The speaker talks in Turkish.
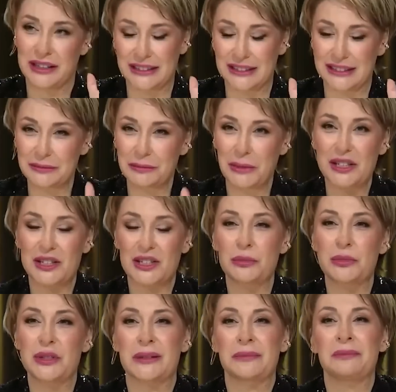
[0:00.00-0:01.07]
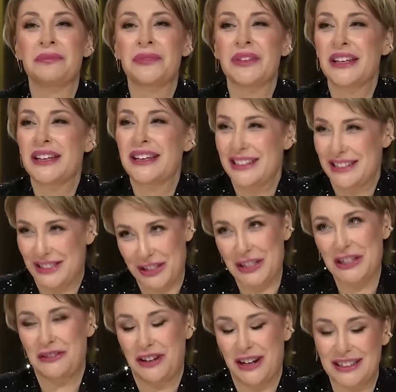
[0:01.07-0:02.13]
Hala'nın başka bir Dilber Hala bravo.
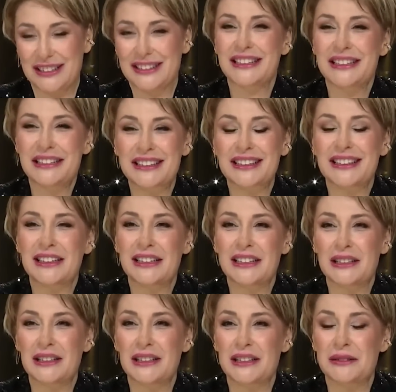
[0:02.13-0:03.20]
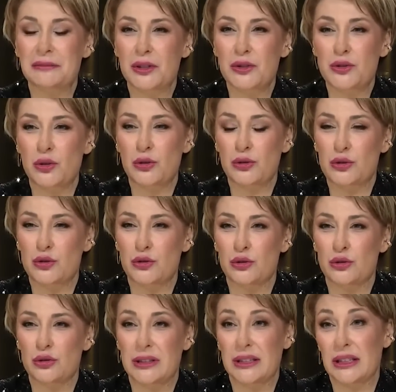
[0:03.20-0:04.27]
şeyi vardı. Ee,
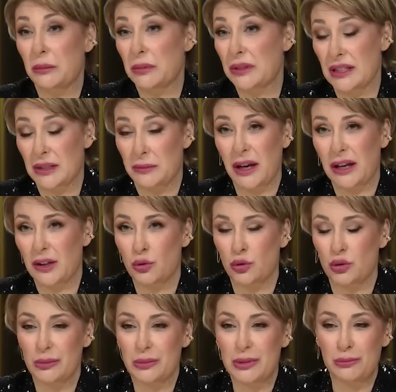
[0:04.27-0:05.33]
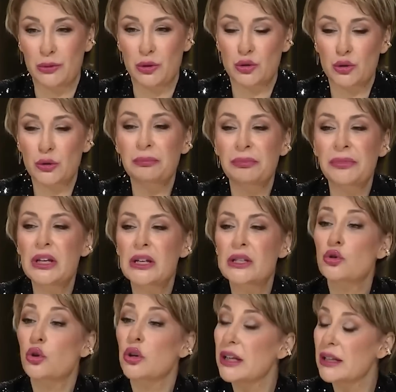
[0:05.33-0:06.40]
başörtüsü diyebiliriz belki ona bilmiyorum.
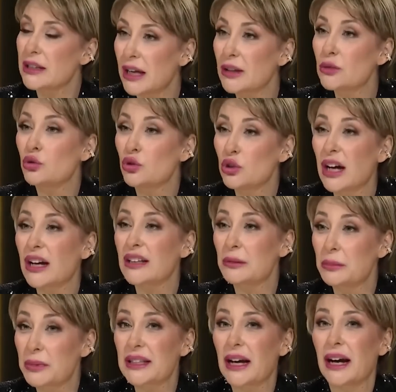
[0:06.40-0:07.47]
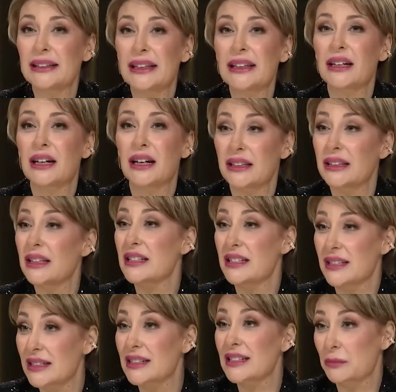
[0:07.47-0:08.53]
Sonra Yalan Dünya'da bir tane
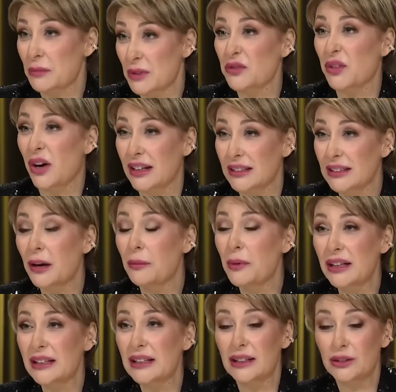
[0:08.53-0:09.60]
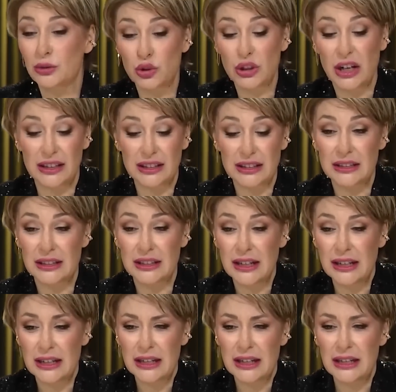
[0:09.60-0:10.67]
Karadenizli kızımız vardı hmm. ama Yalan Dünya'nın
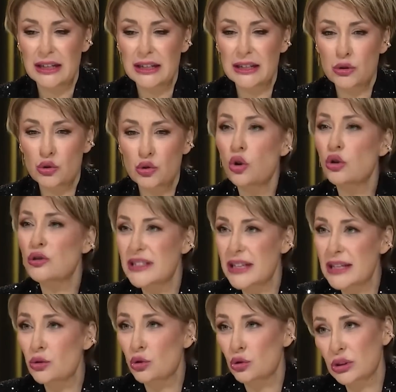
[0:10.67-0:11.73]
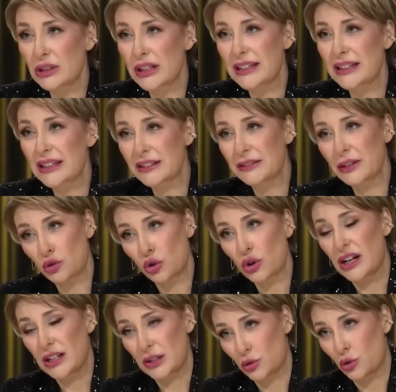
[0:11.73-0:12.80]
e, son sezonunda girdi ve çok
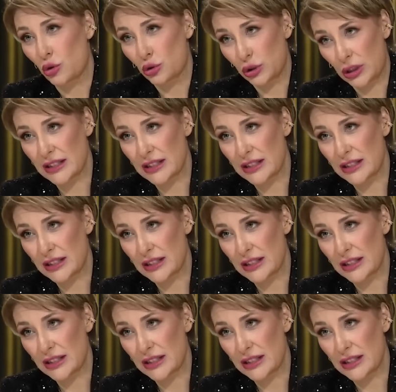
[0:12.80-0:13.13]
az gördük.